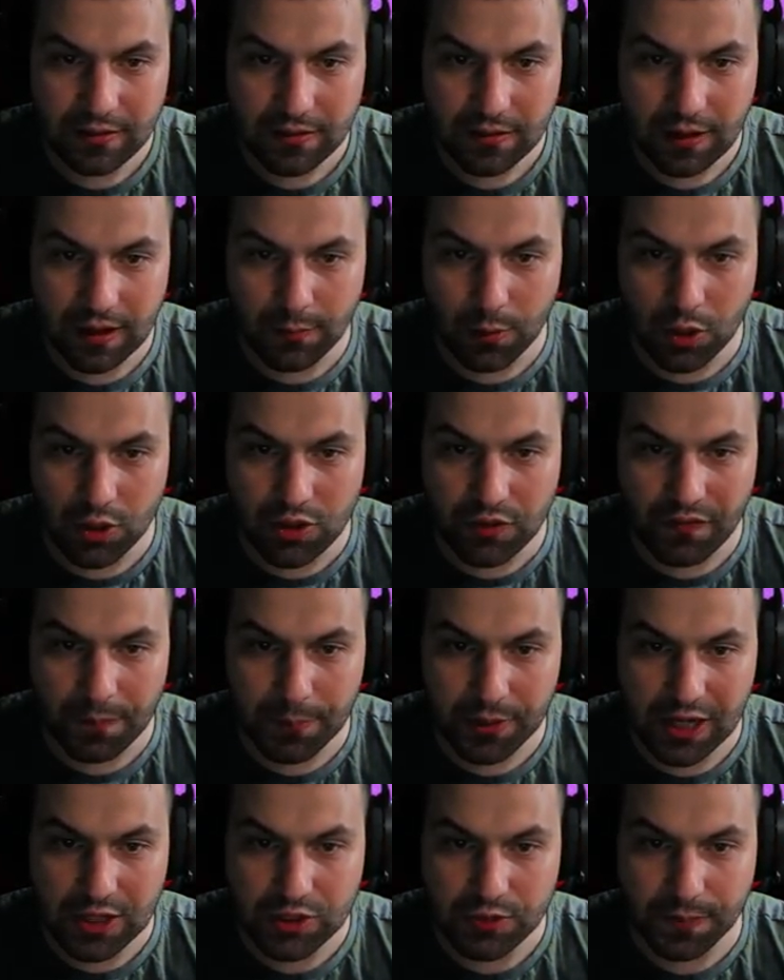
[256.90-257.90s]
Albo oni wam
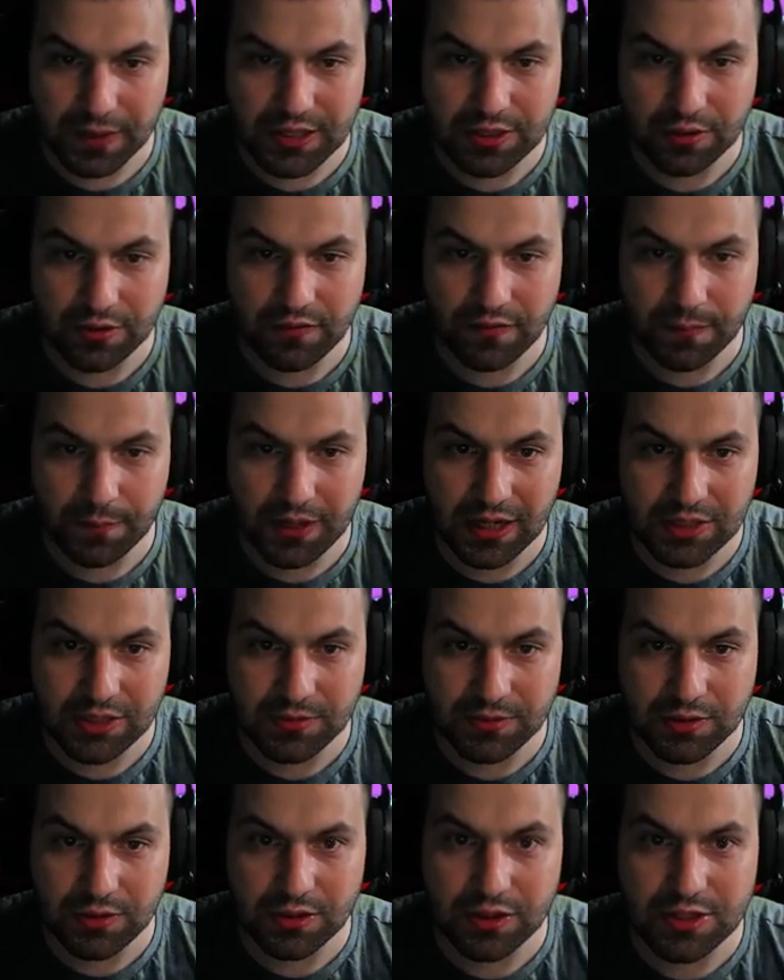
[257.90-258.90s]
pokażą, patrzcie, oni wam
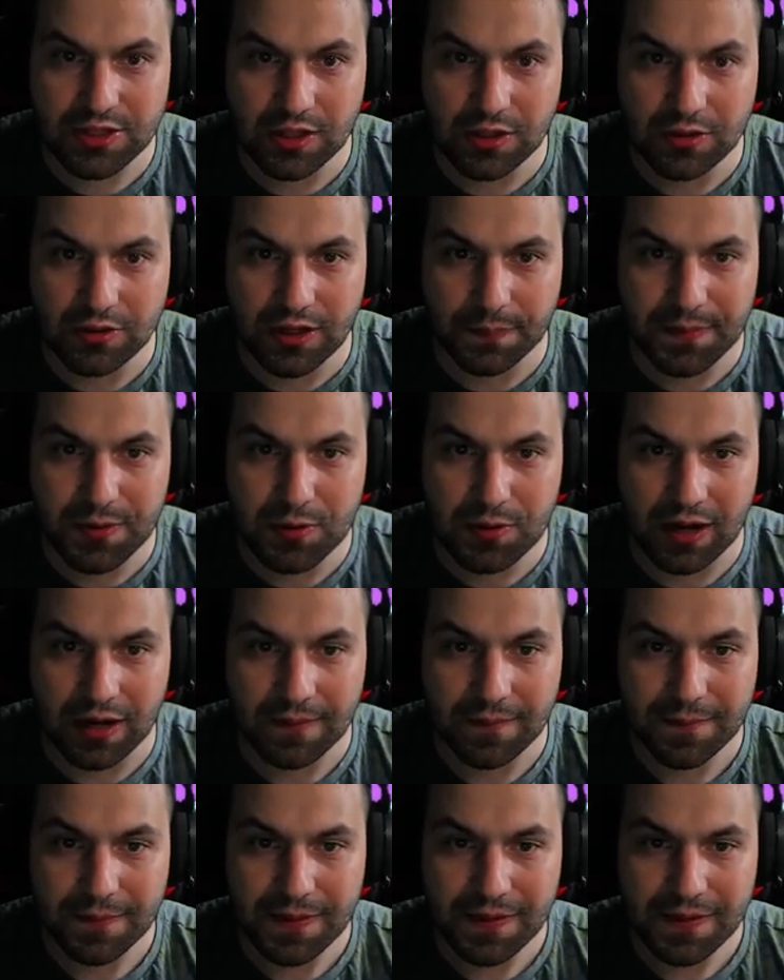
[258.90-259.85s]
pokażą, tylko to jest o ta piłka.